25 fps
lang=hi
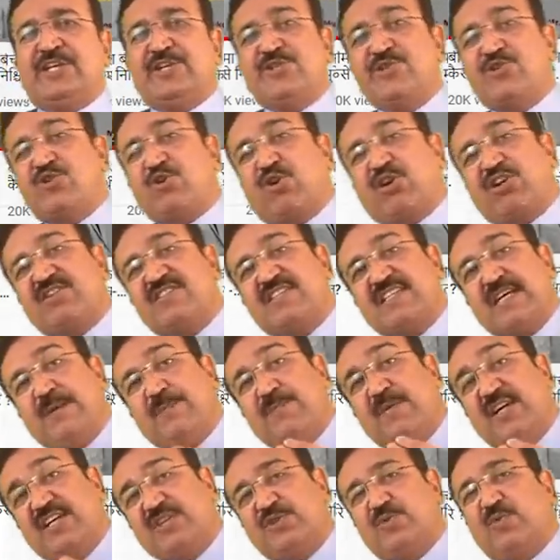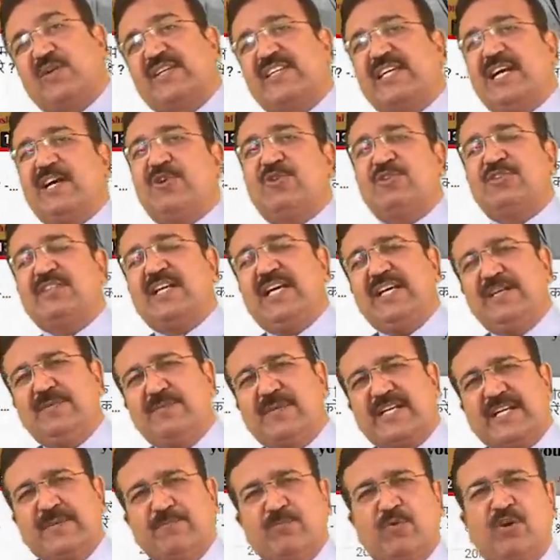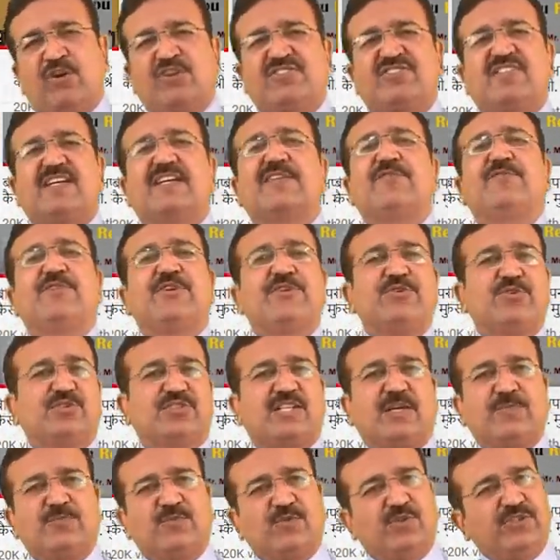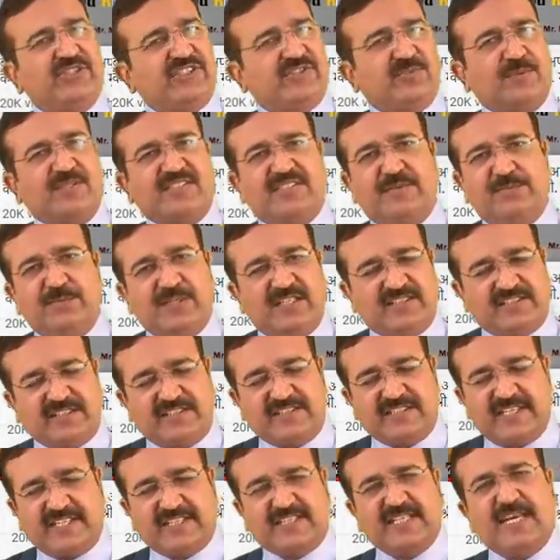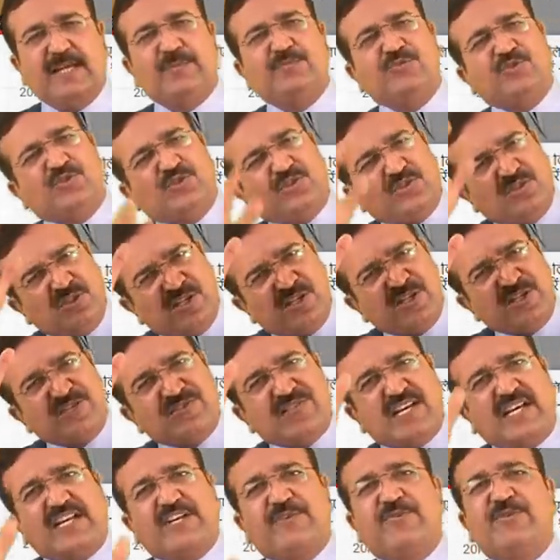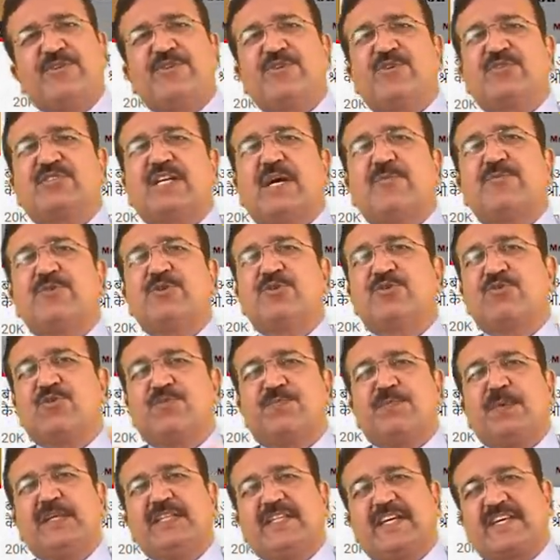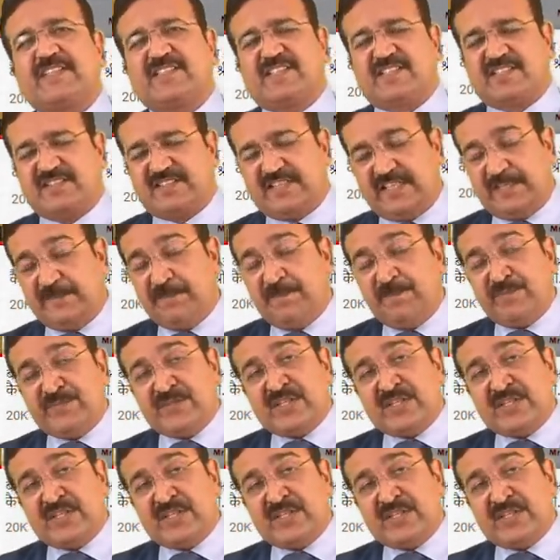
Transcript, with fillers: इंश्योरेंस का महत्व क्या होता है मेरे बहुत सारे वीडियोज़ आपको इसमें से मिलते जाएंगे आप सारे वीडियोज़ आप यूट्यूब पर देख सकते हैं